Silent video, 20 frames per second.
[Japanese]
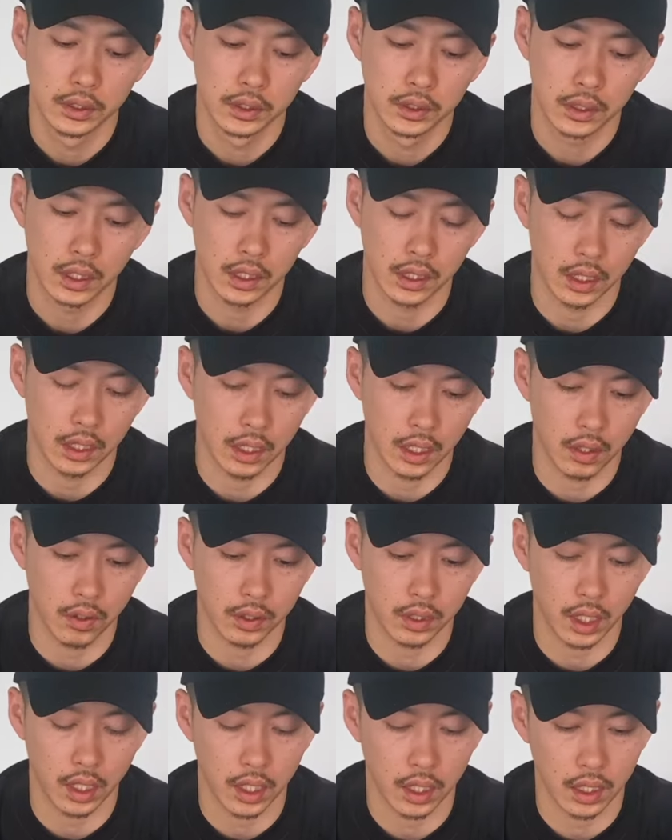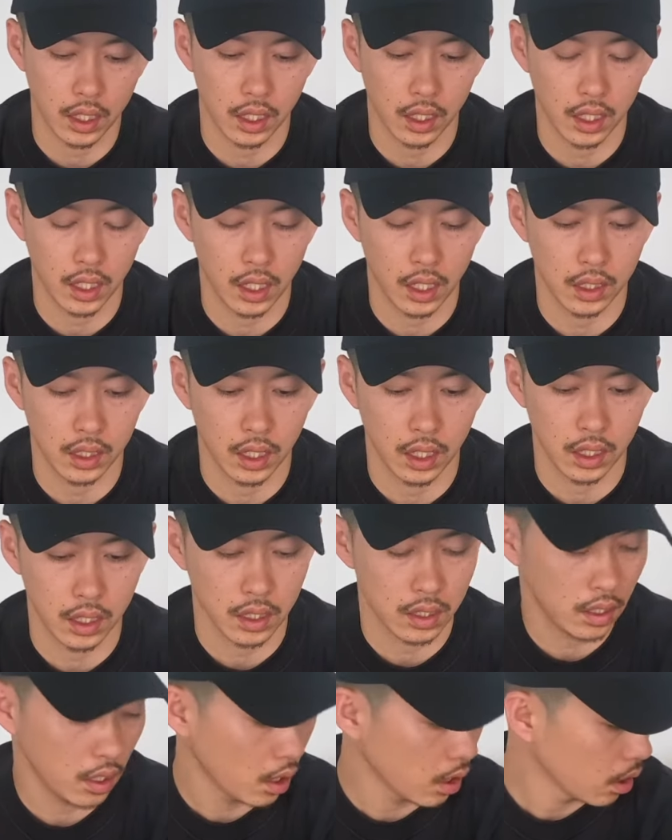で値段は定価でな
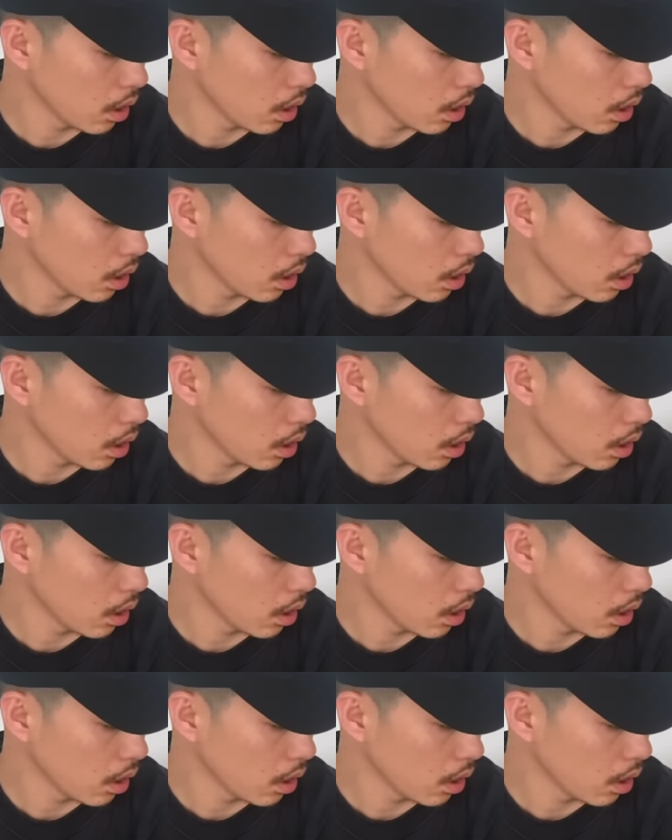なせ